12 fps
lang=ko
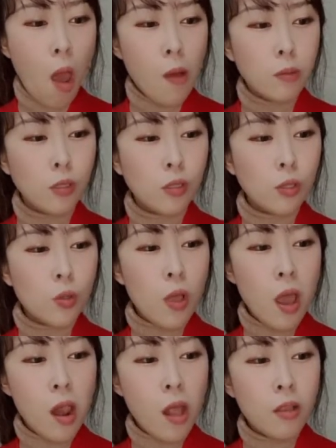무슨
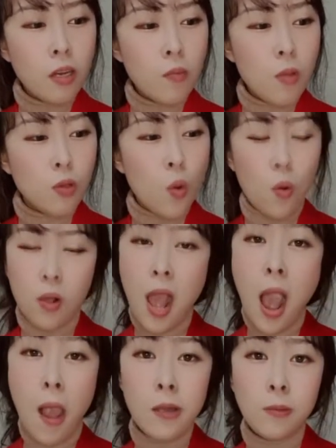소개를 해드리면
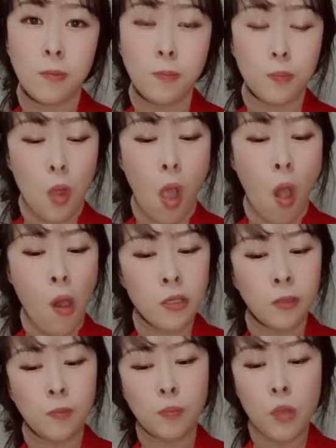좋을까? 음,
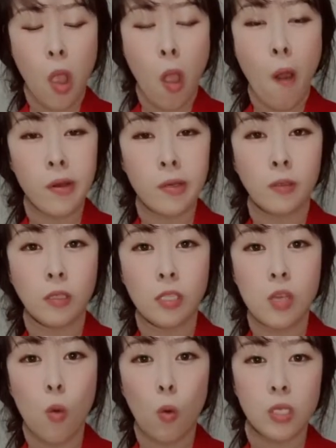이
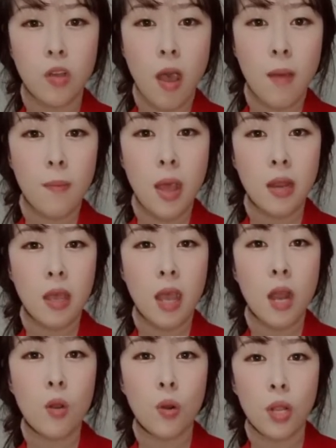오징어 한 마리의
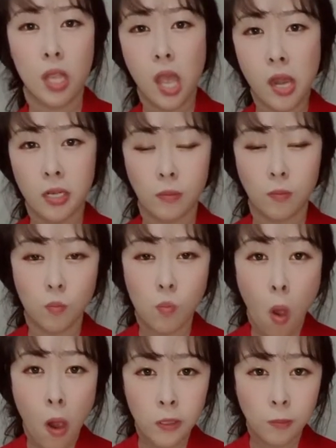칼로리는
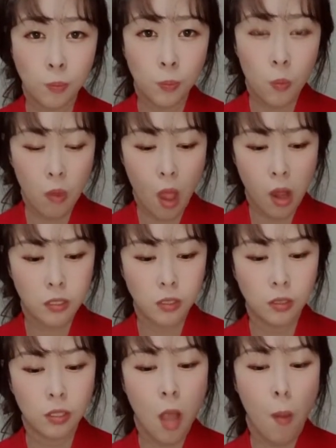
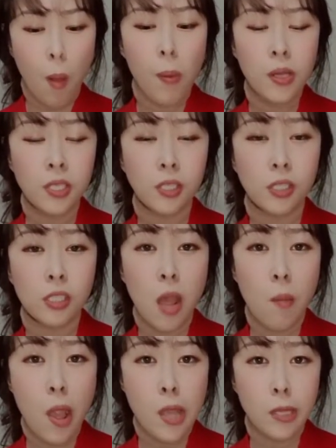이걸 180g에
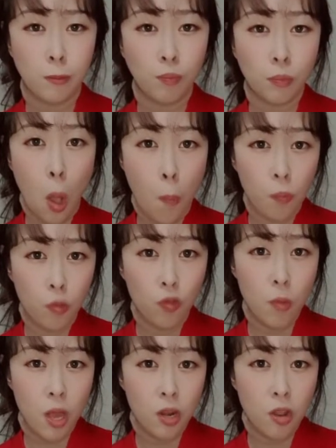두
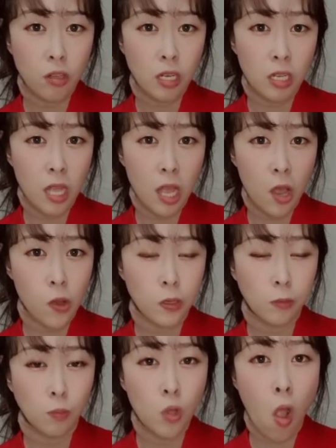마리였잖아요.
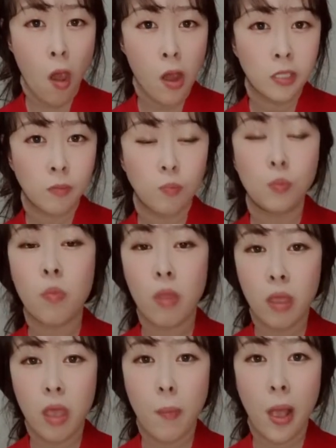이게
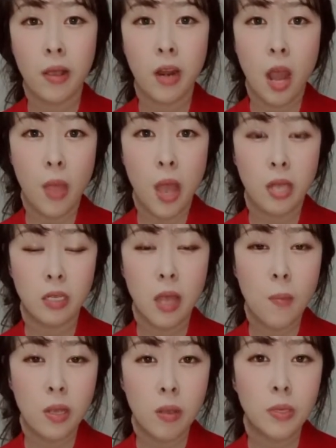100g에 한
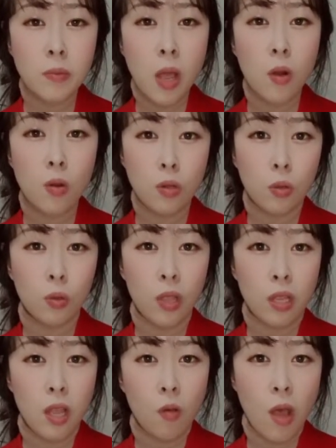330칼로리 정도 된다고
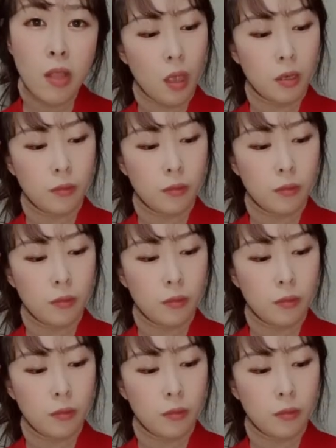하는데요.